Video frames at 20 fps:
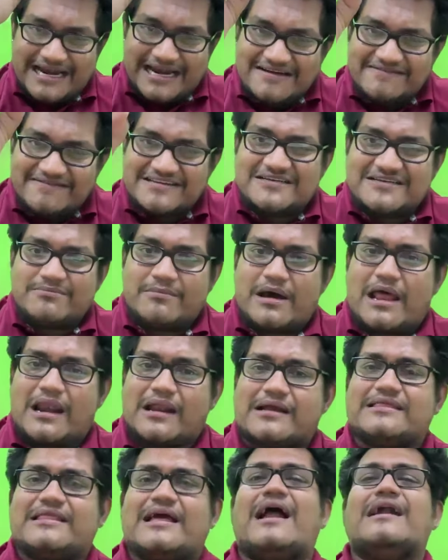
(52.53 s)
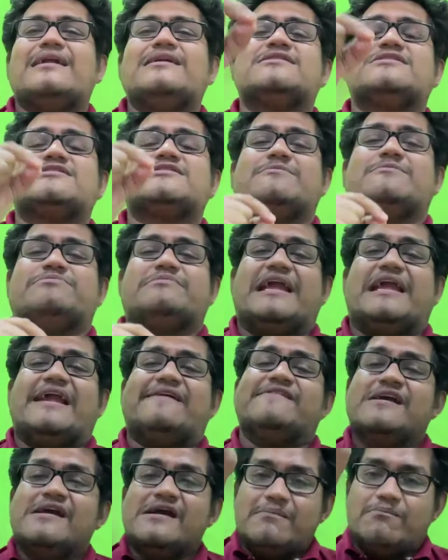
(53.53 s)
எழுபது மார்க் தான்
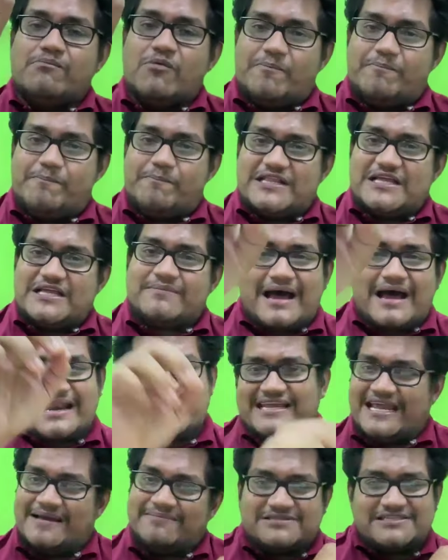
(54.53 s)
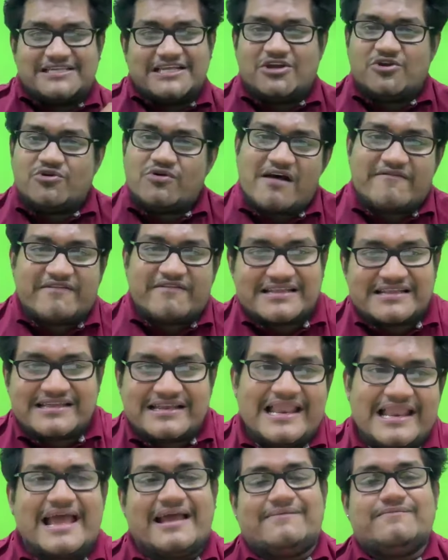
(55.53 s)
டிஸ்கிரிப்டிவ் முப்பது மார்க் எம்சிக்யூவா
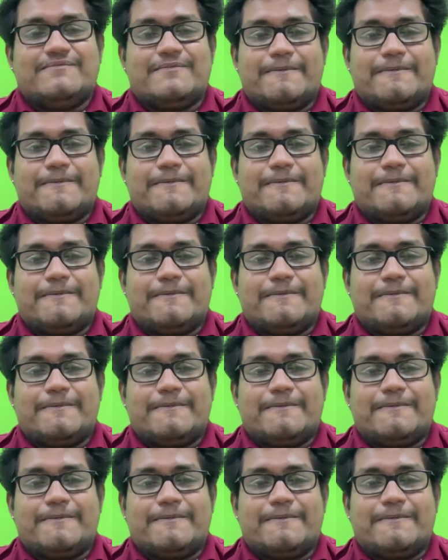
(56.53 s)
வருது இல்லை